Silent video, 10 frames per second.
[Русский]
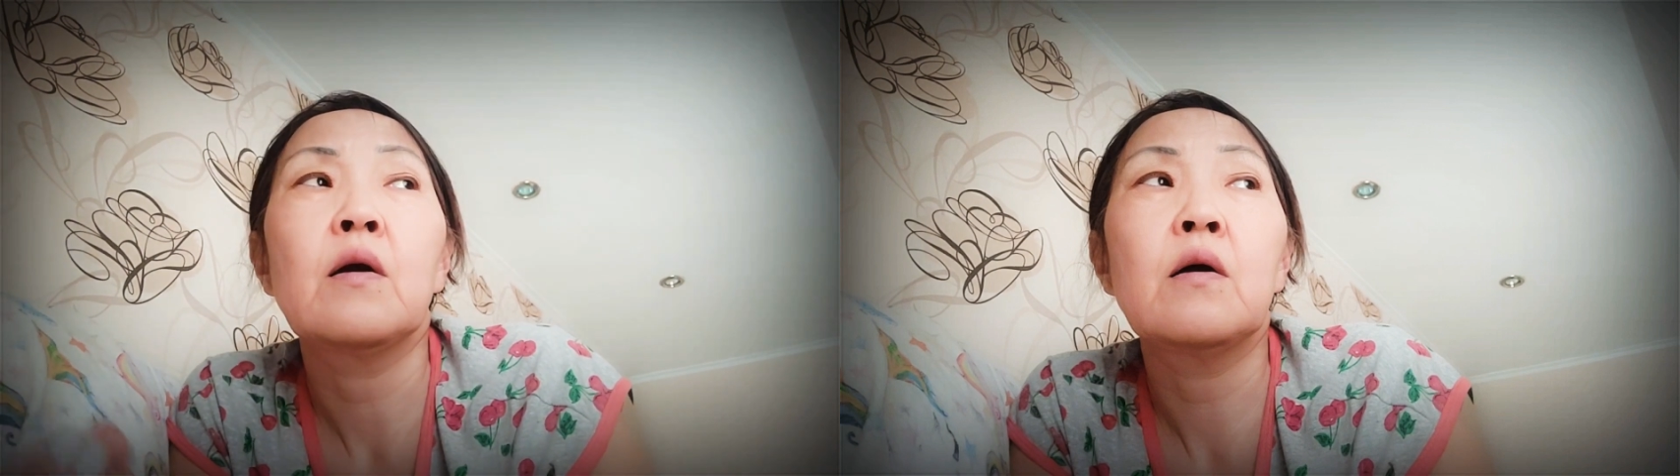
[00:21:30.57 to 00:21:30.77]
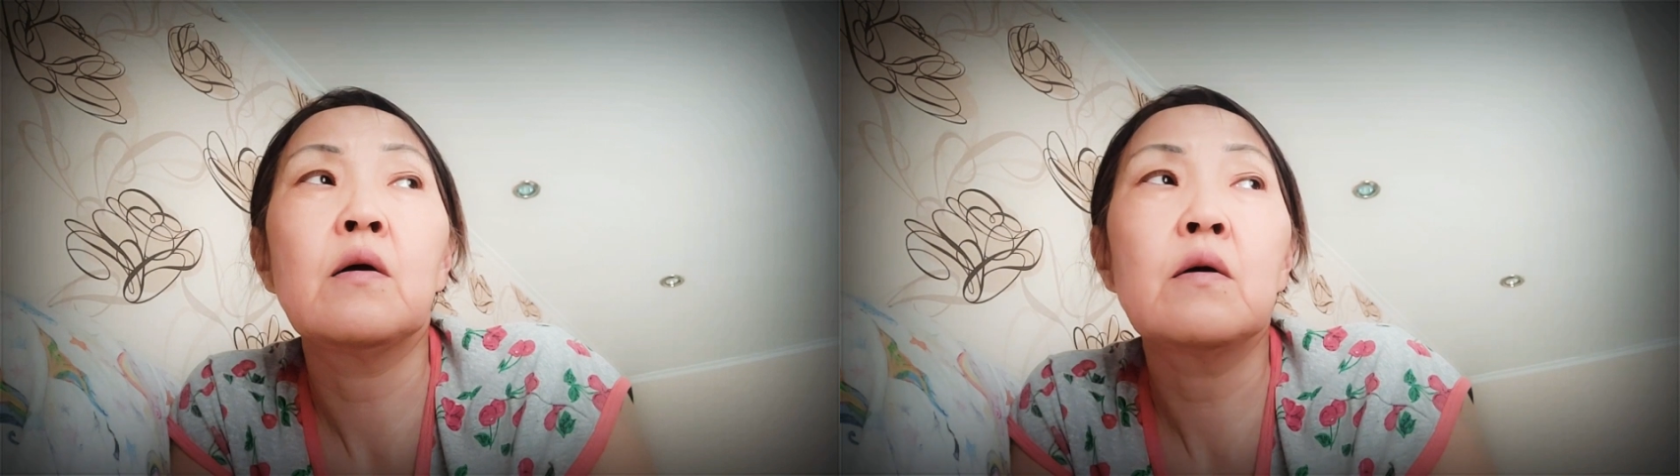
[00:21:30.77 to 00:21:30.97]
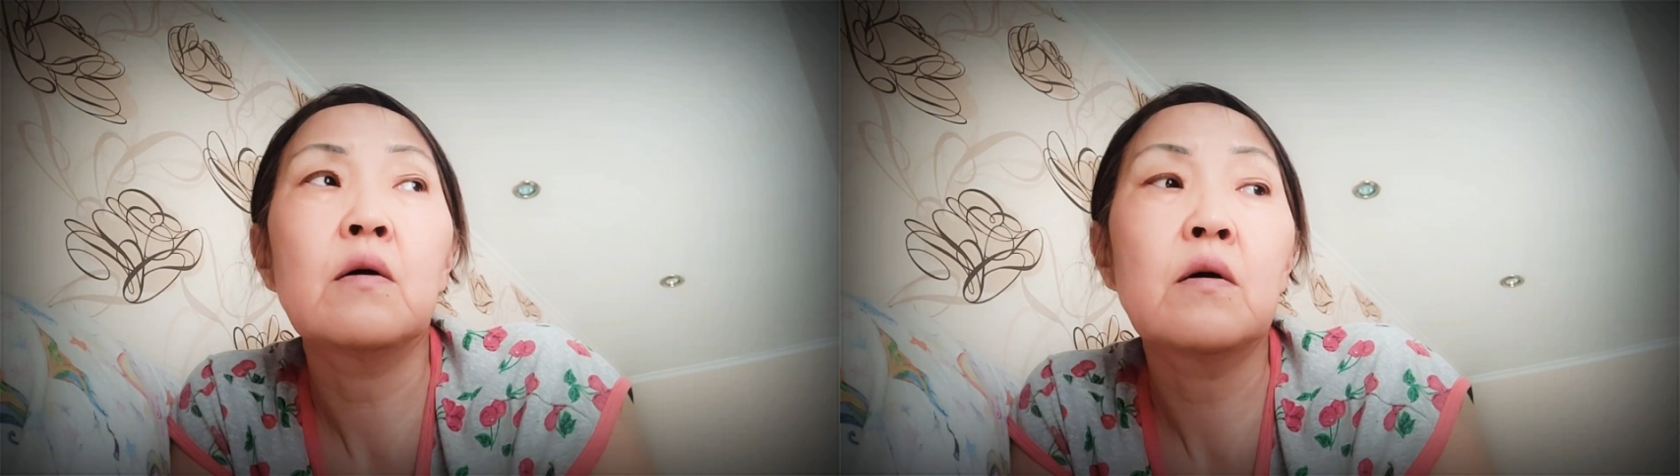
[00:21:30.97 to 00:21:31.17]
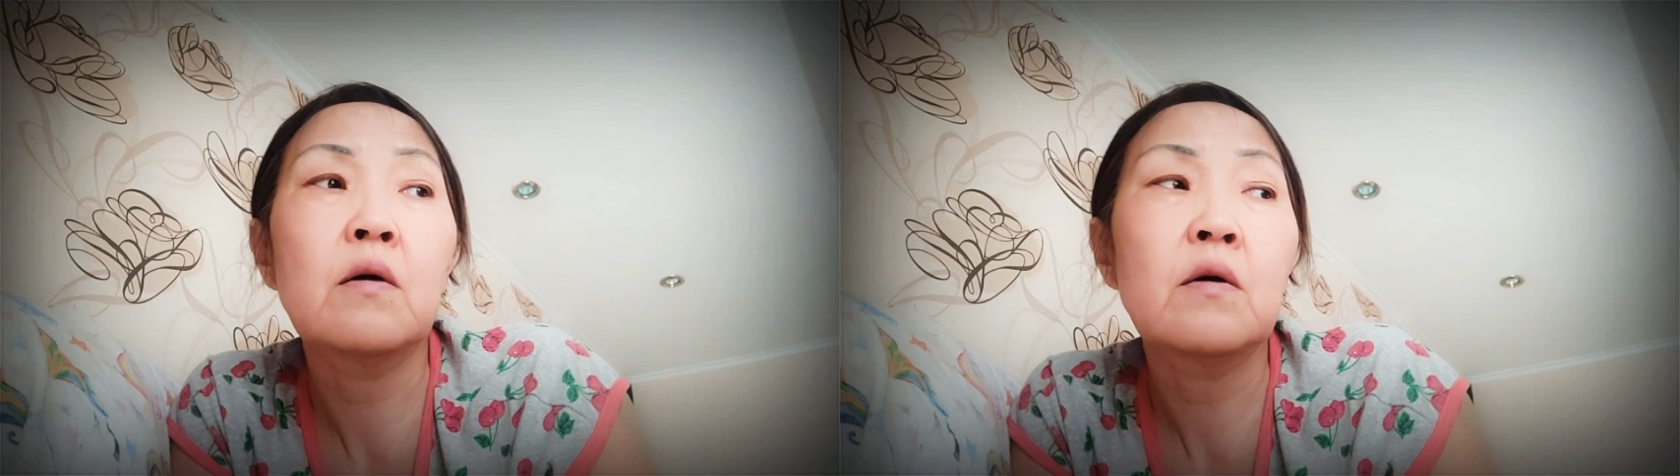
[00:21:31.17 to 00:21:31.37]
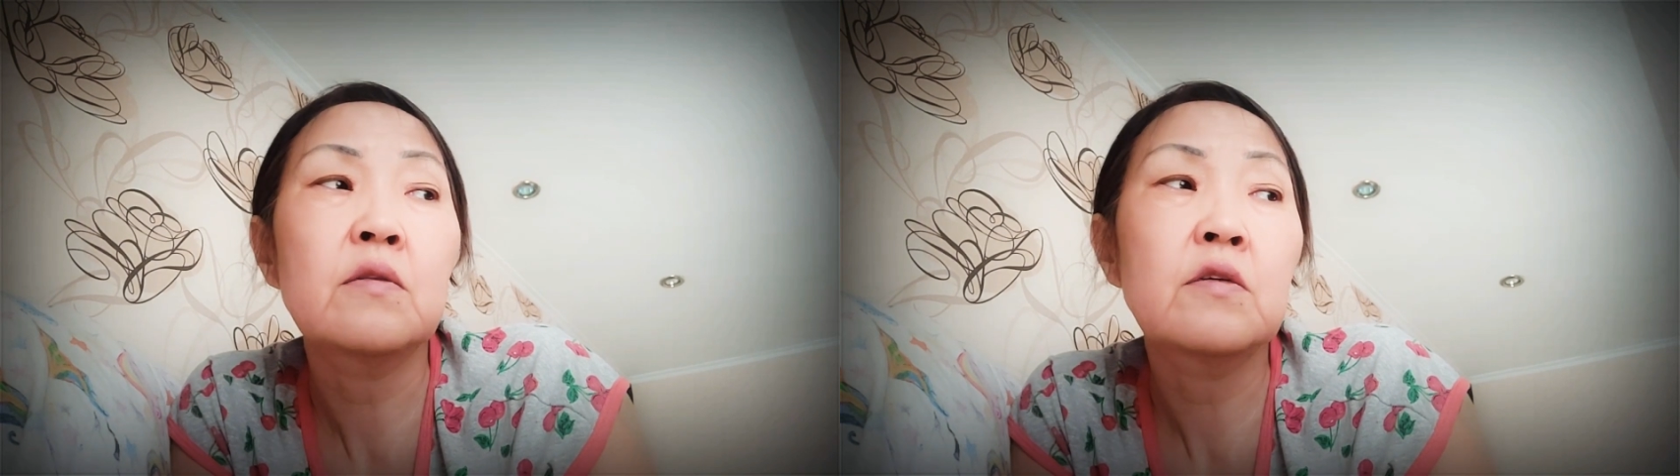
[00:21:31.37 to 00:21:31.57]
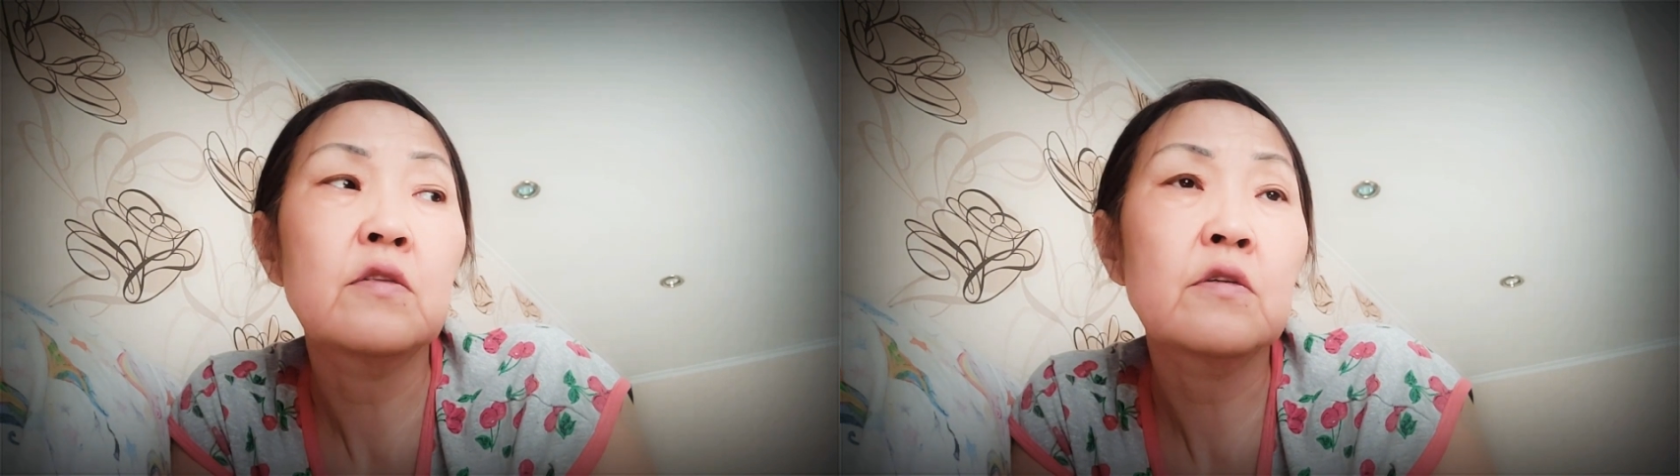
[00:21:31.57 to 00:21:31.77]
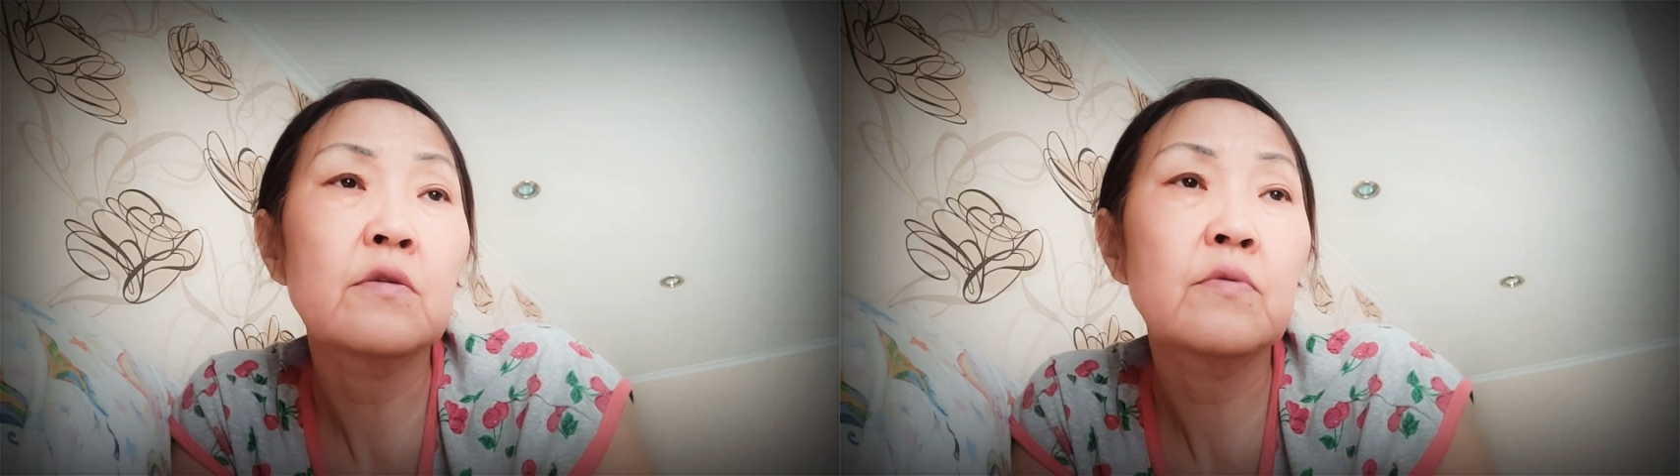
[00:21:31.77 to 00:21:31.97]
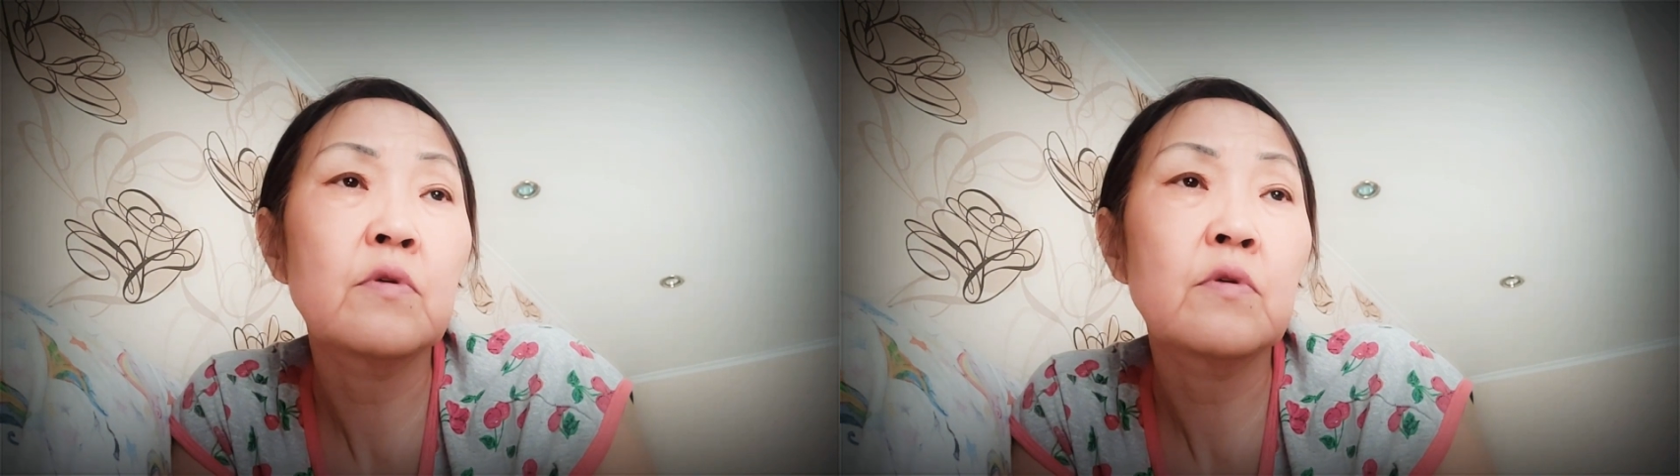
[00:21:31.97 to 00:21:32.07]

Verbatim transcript: а, от, этой,